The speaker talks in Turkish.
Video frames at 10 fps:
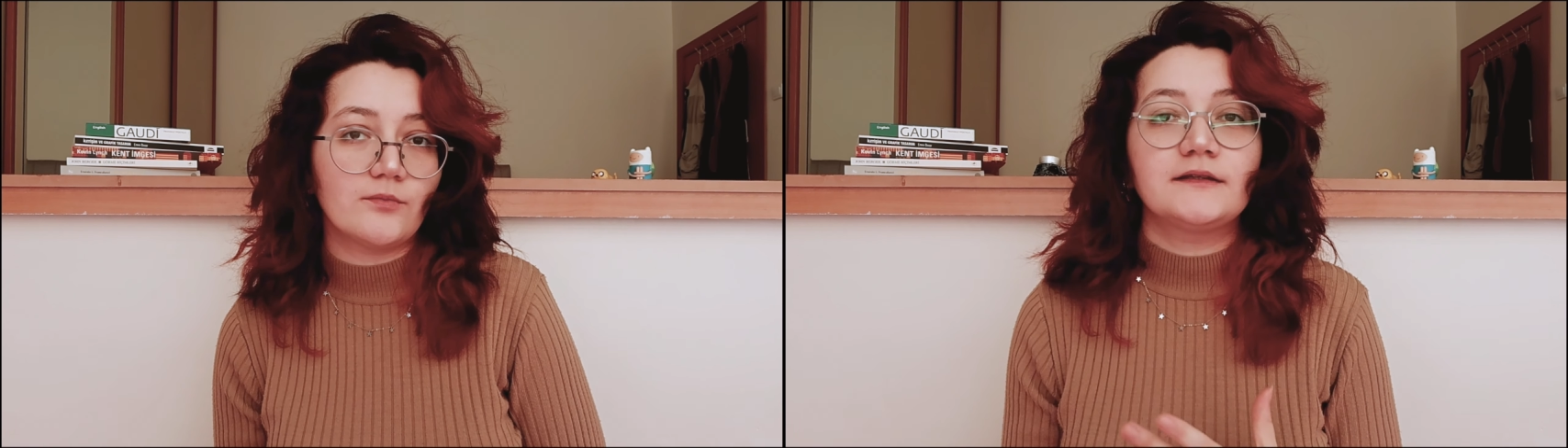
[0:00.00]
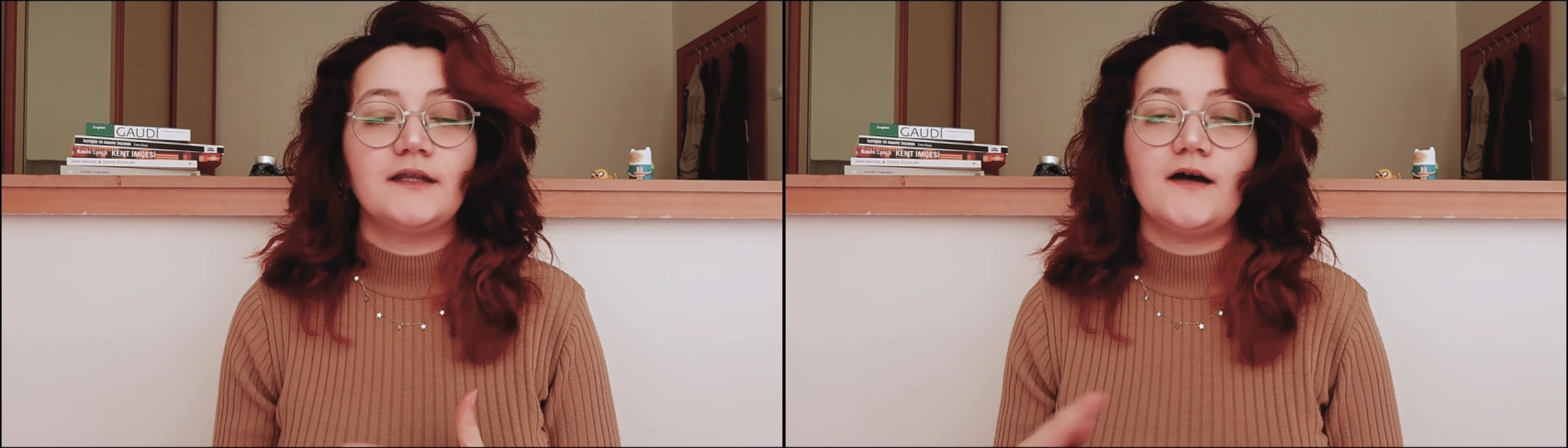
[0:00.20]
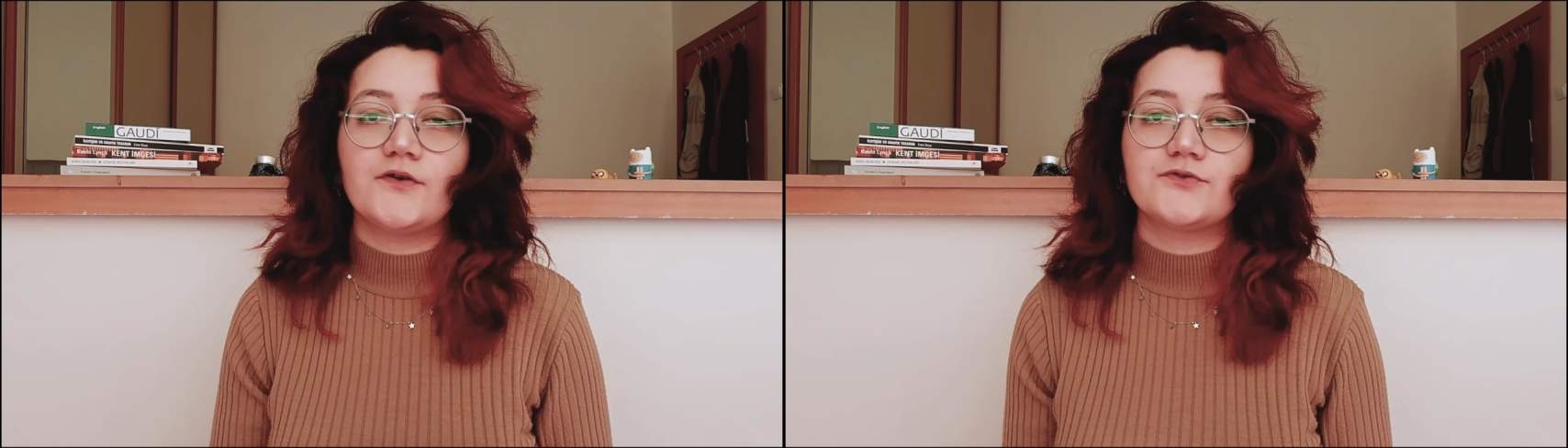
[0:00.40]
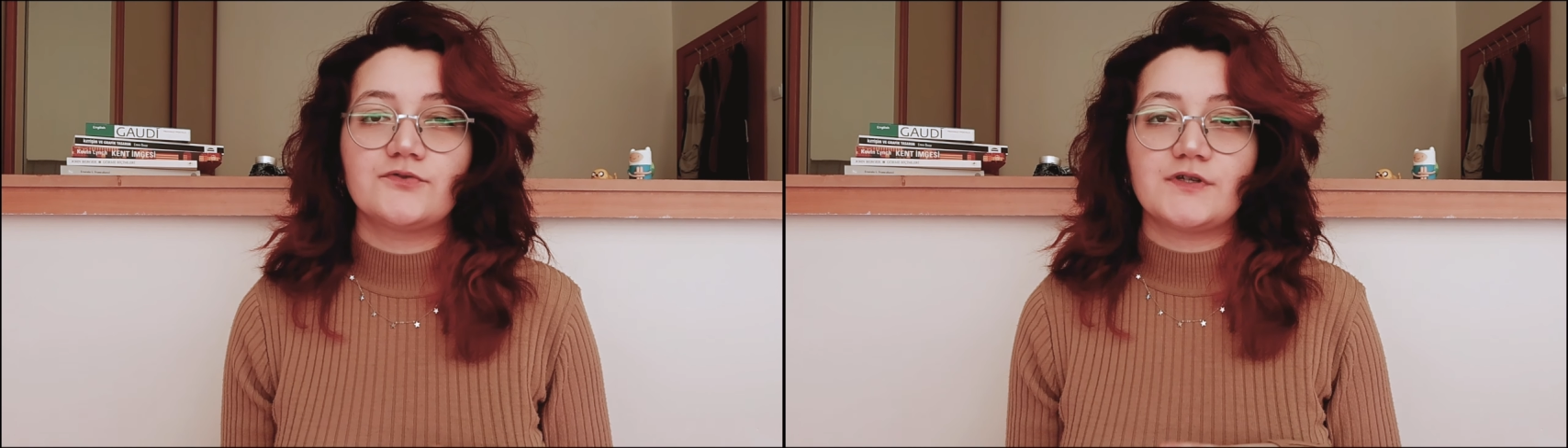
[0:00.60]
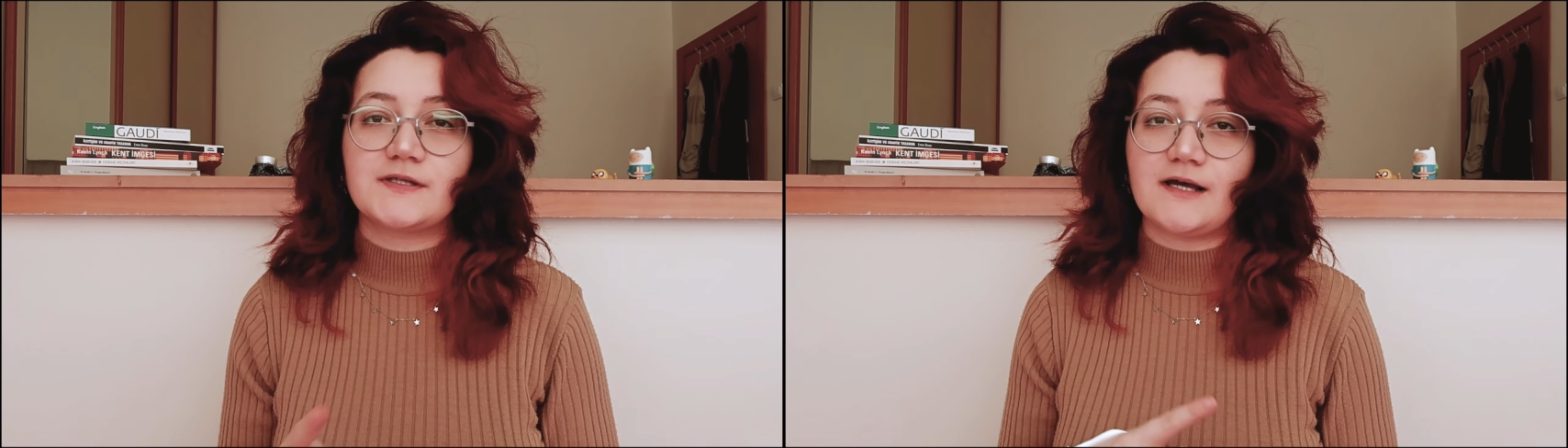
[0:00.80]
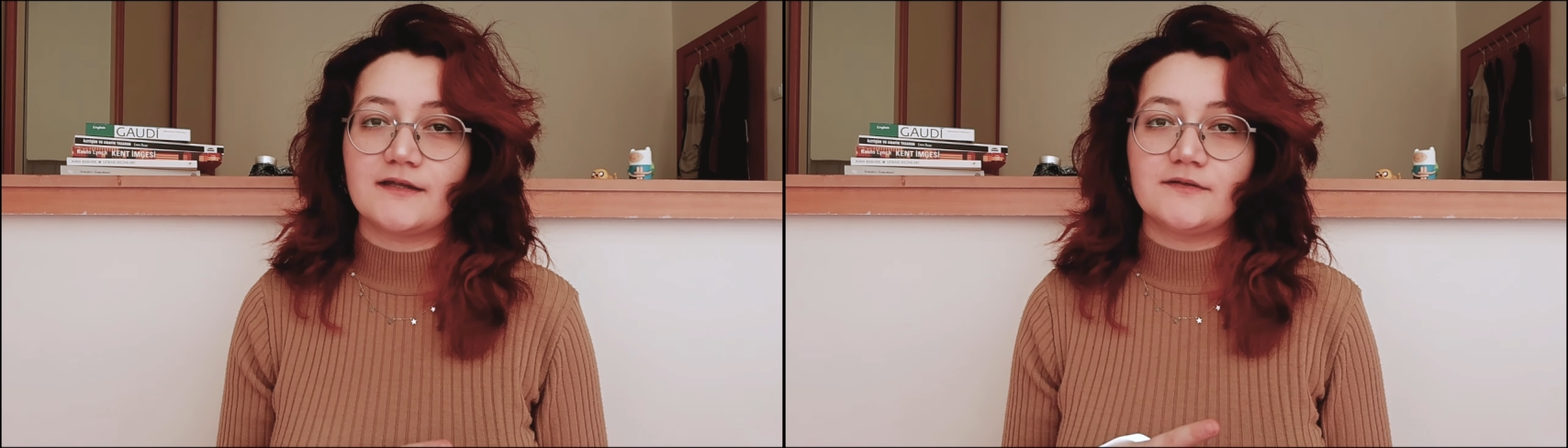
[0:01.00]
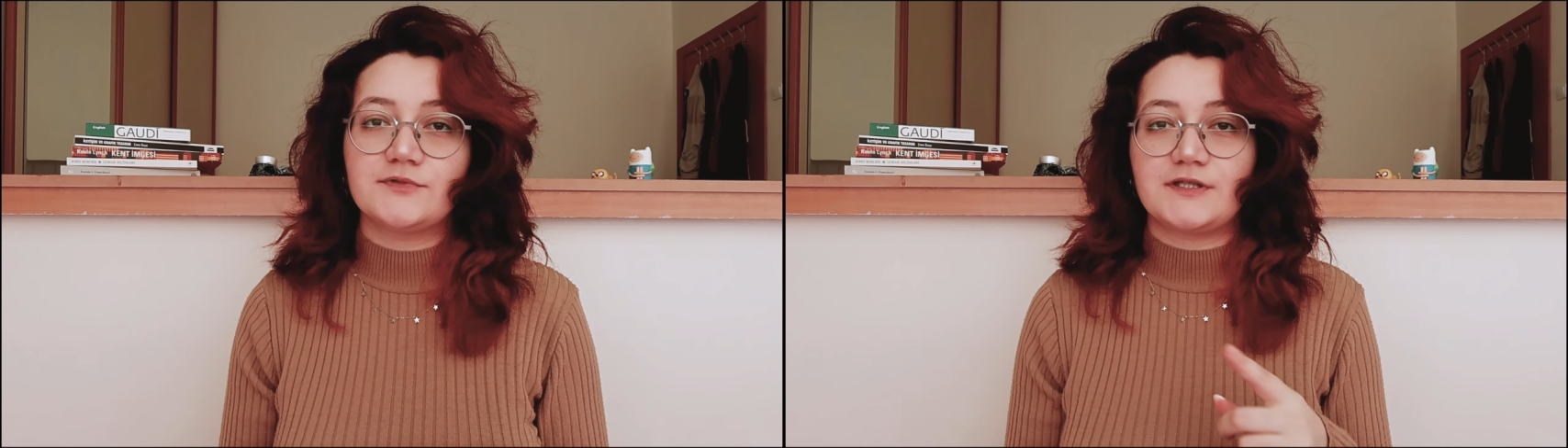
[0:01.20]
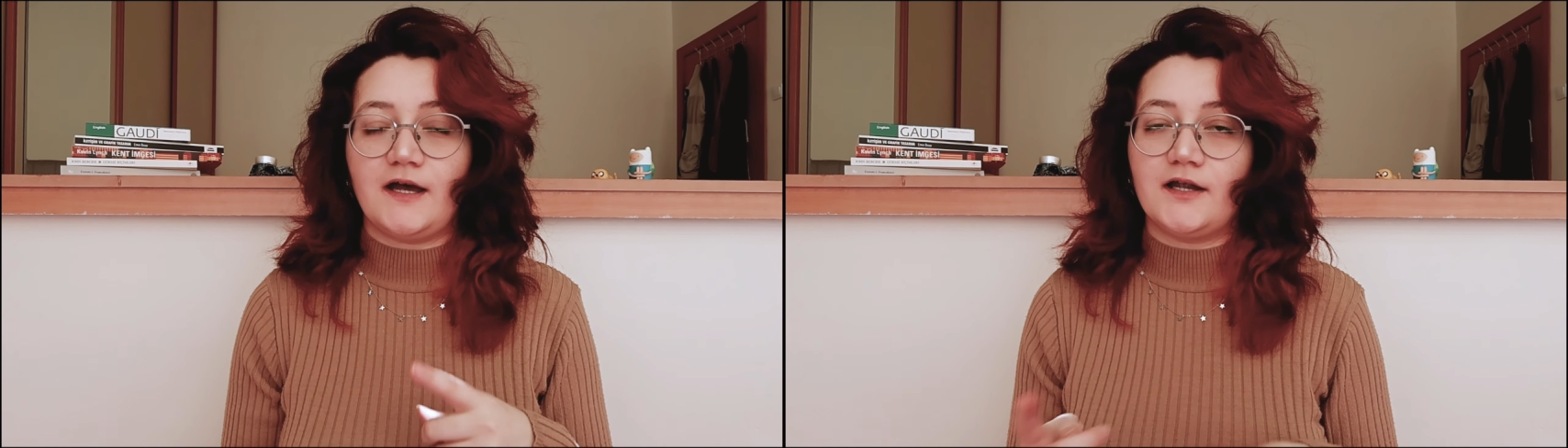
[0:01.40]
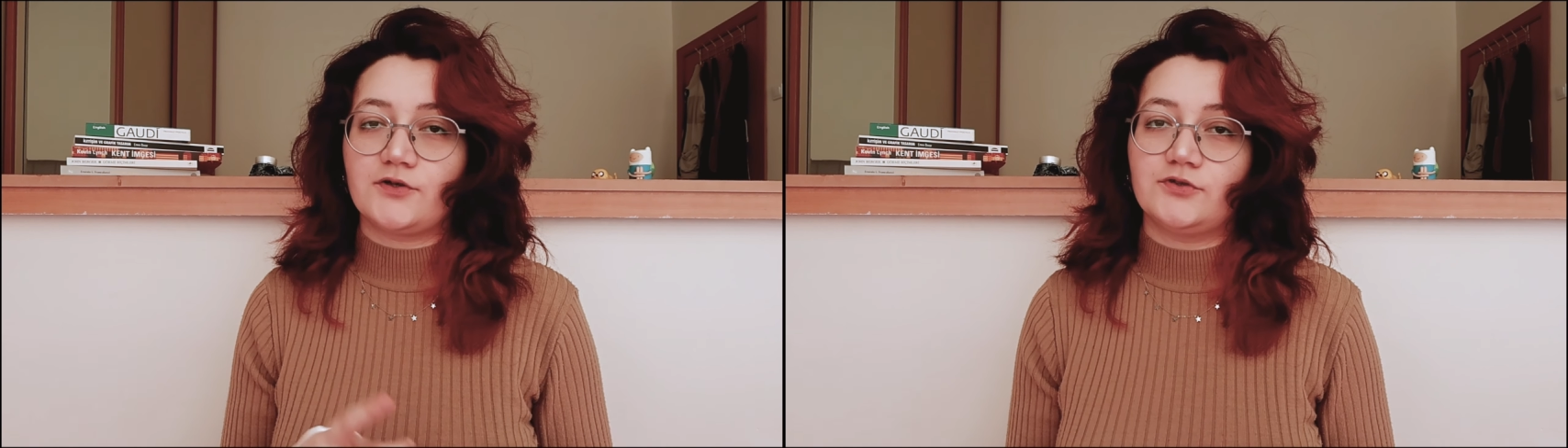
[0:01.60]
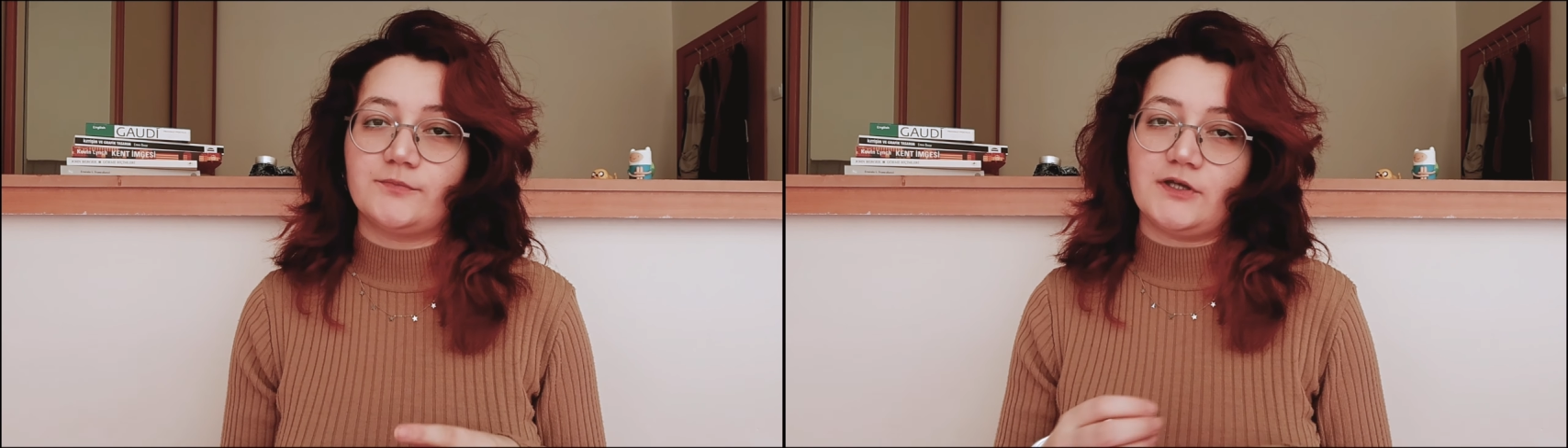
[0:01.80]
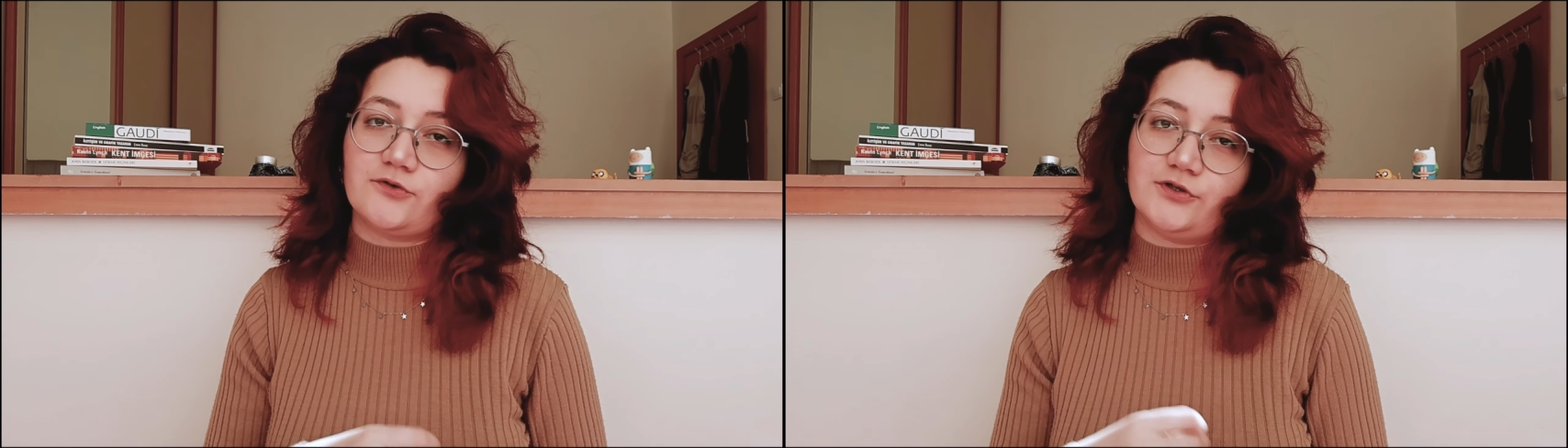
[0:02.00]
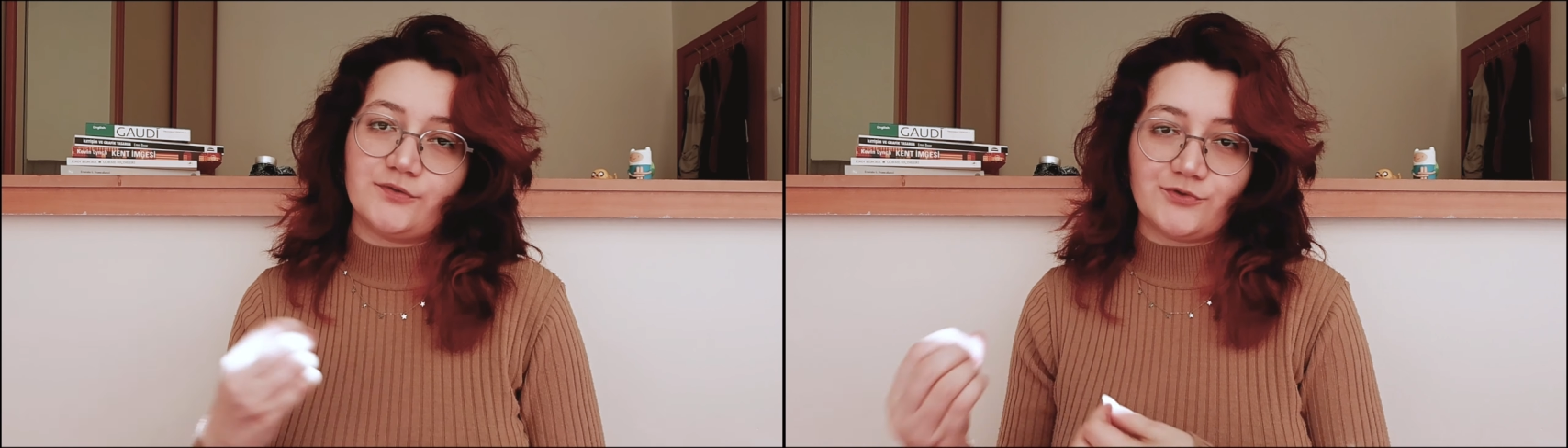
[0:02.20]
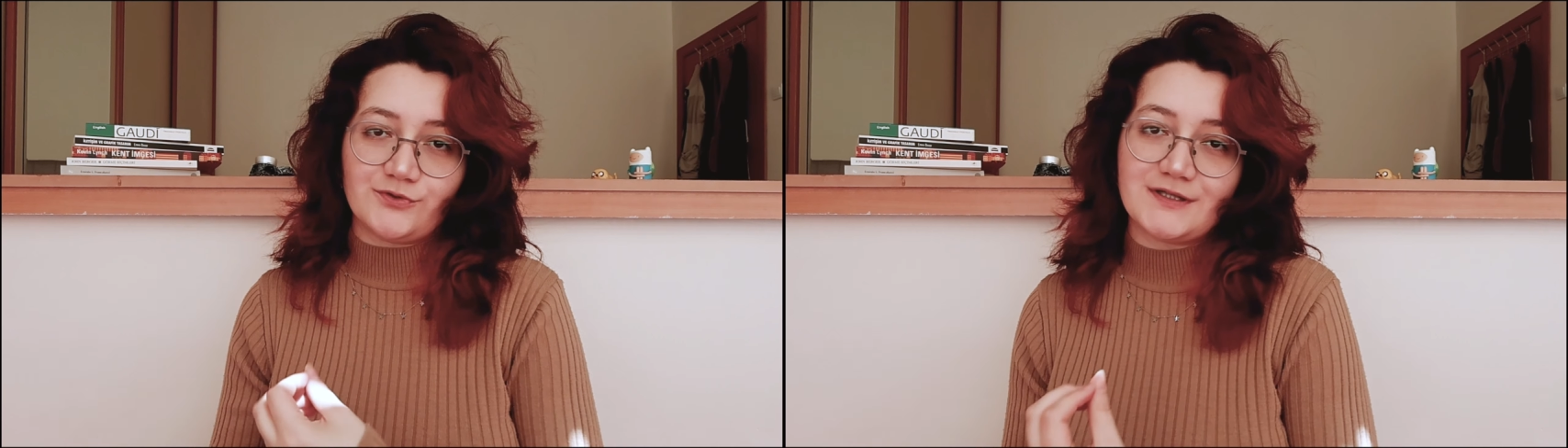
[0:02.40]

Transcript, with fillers: Hatta az önce saydığım işte ergonomi, ekonomi,